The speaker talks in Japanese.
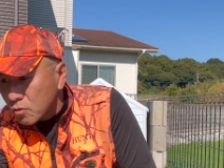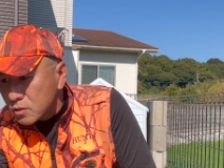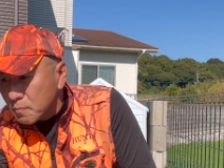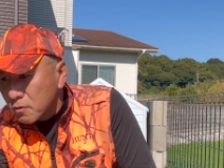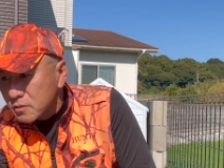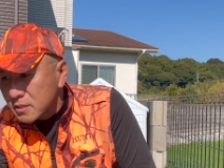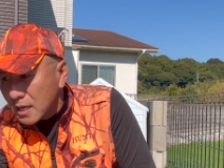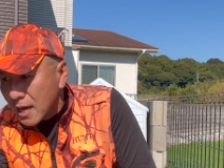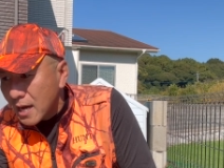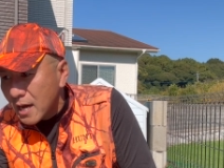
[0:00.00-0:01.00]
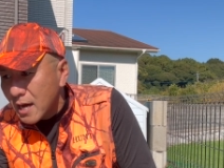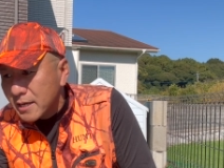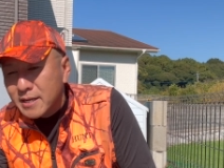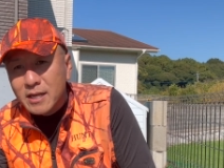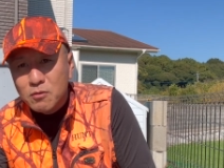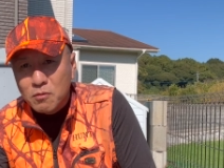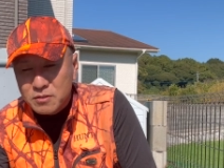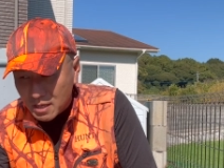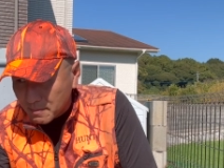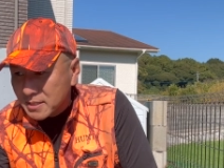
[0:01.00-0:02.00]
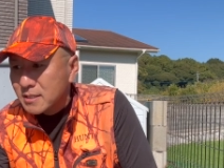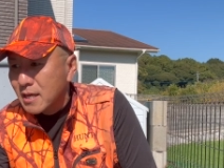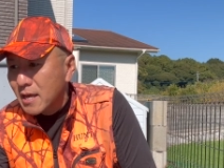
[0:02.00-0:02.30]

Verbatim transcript: スポンサー、ありがとうございます。